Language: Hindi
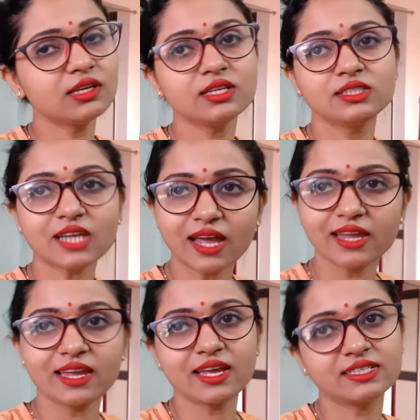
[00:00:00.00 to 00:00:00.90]
कि
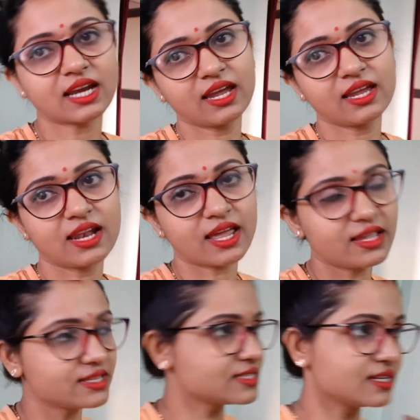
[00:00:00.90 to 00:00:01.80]
जाएंगे जाएंगे लाइक
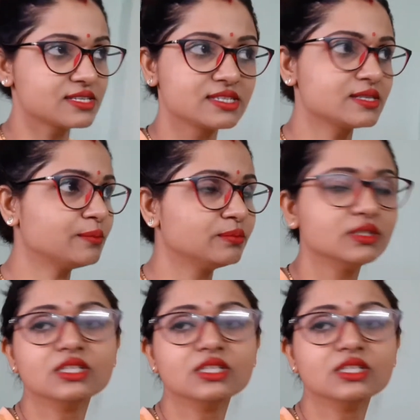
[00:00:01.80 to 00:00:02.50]
इस तरह से सब